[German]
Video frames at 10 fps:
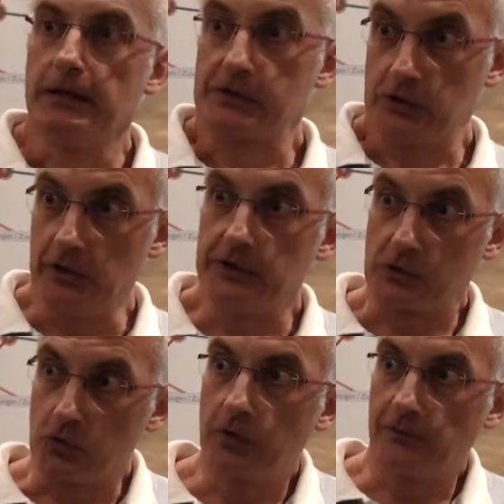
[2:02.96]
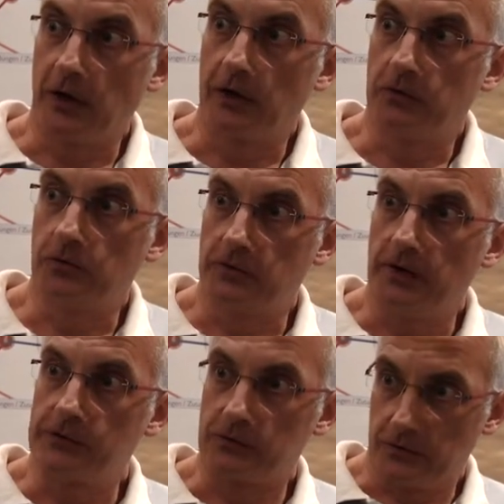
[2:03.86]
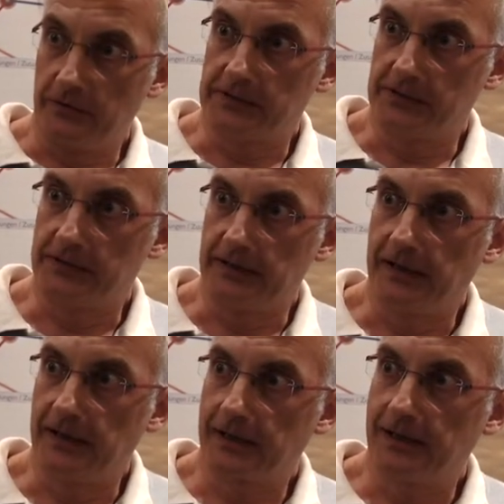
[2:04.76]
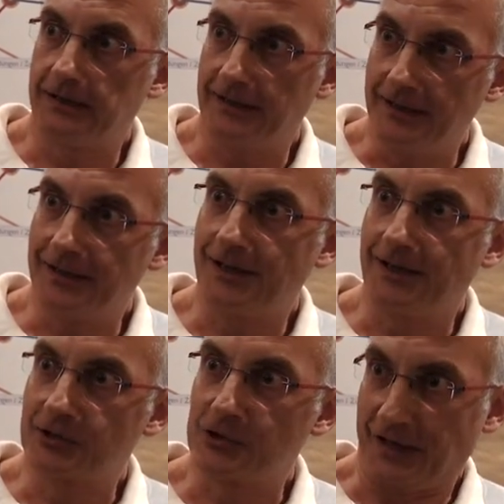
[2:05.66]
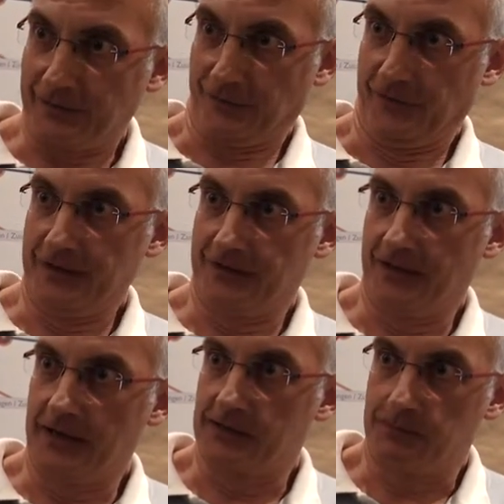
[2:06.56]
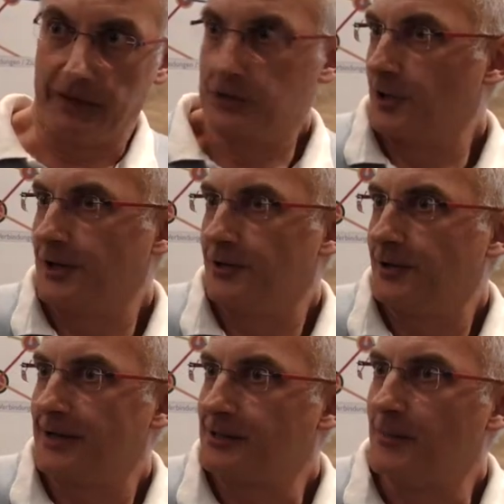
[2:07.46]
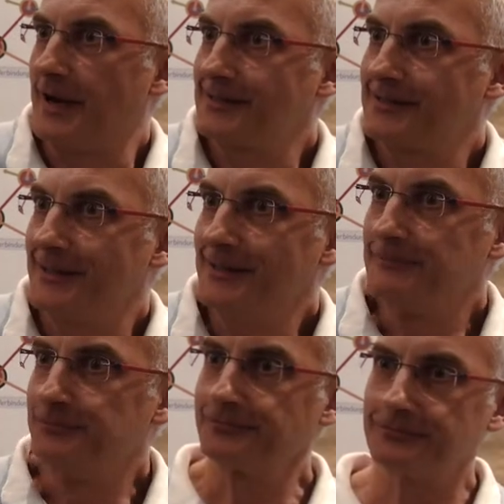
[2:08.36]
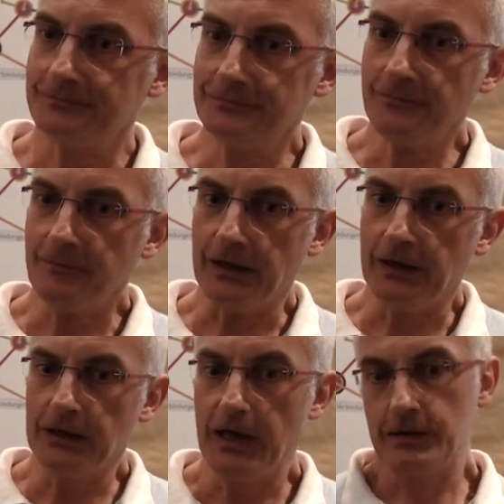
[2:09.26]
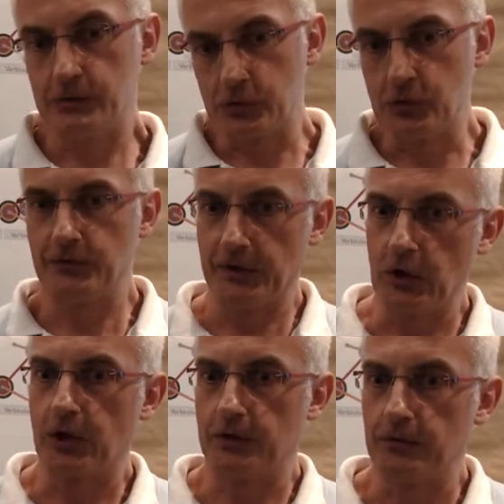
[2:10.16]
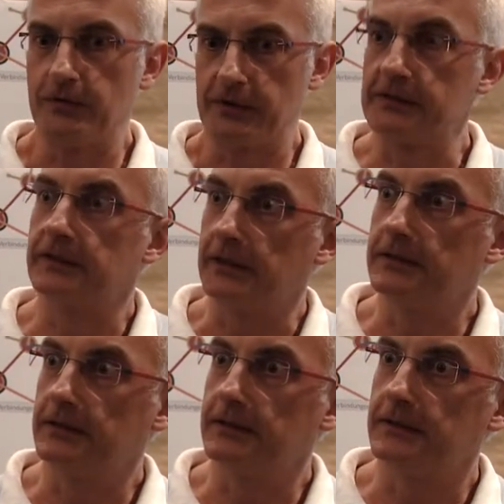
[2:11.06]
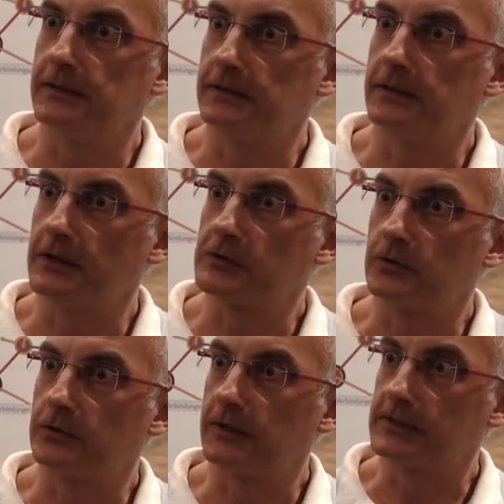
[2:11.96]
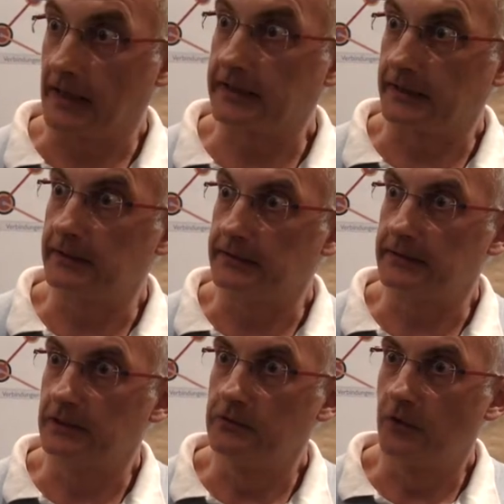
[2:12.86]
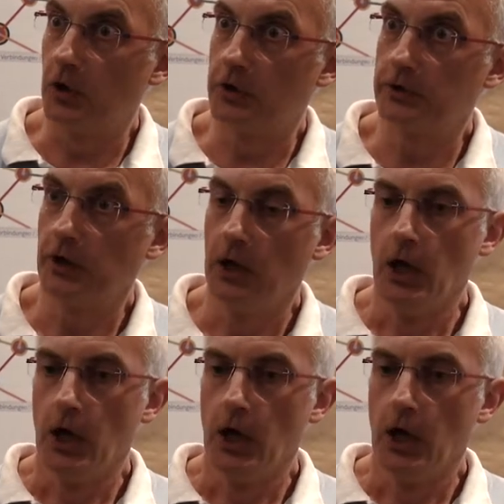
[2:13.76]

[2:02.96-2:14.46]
Das soll in Zukunft auch als universitärer Lehrgang stattfinden, als Bachelor oder als Master. Da suchen wir noch Universitäten, die, die also das akkreditieren wollen.